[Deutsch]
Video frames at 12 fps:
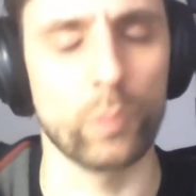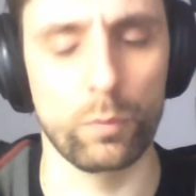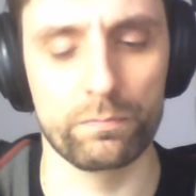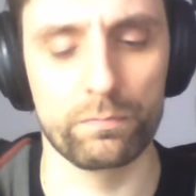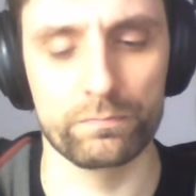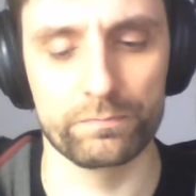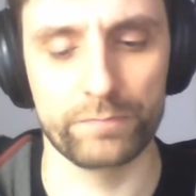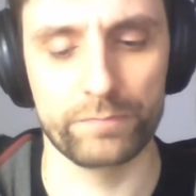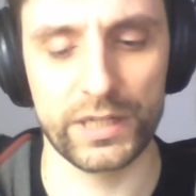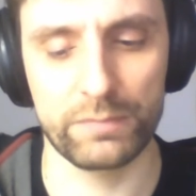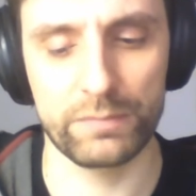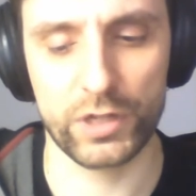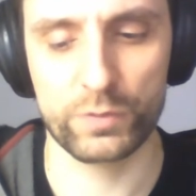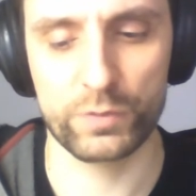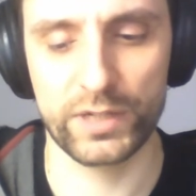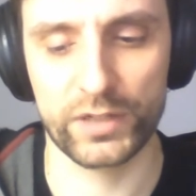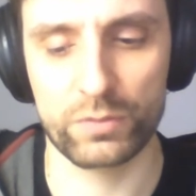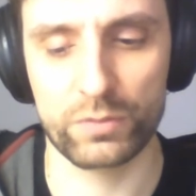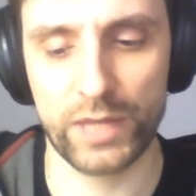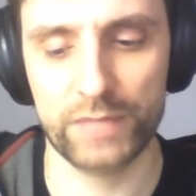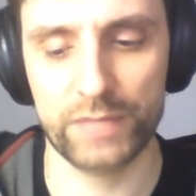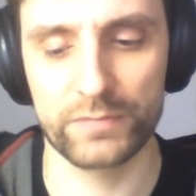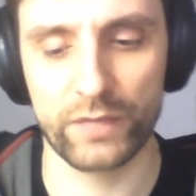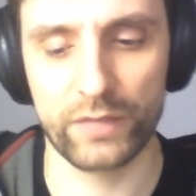um bei dem Beispiel direkt zu
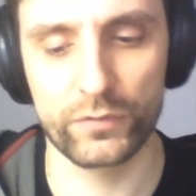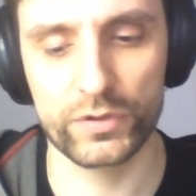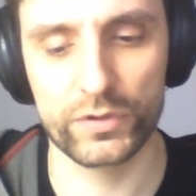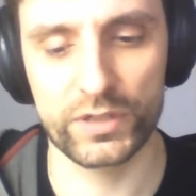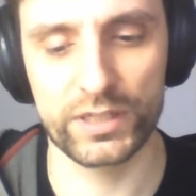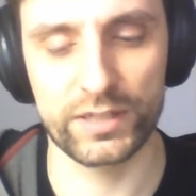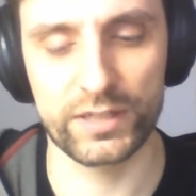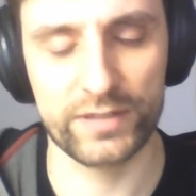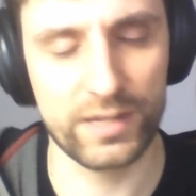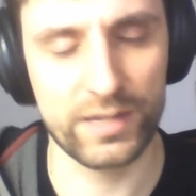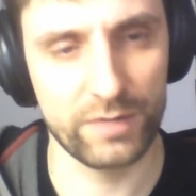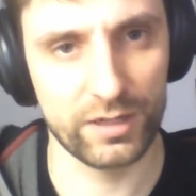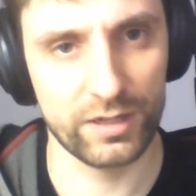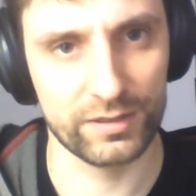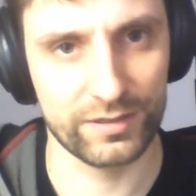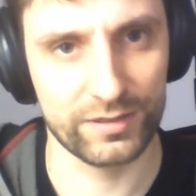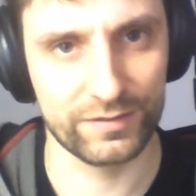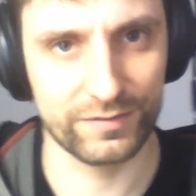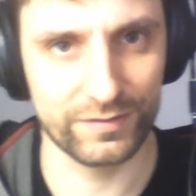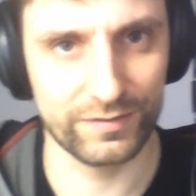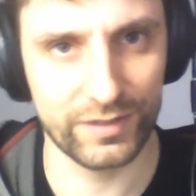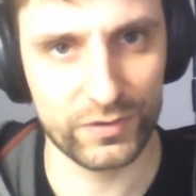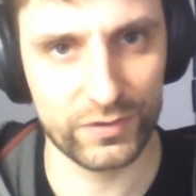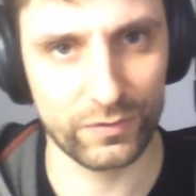bleiben, da wüsste ich jetzt selber
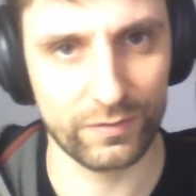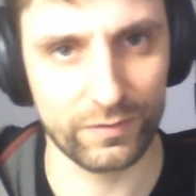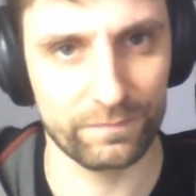nicht so.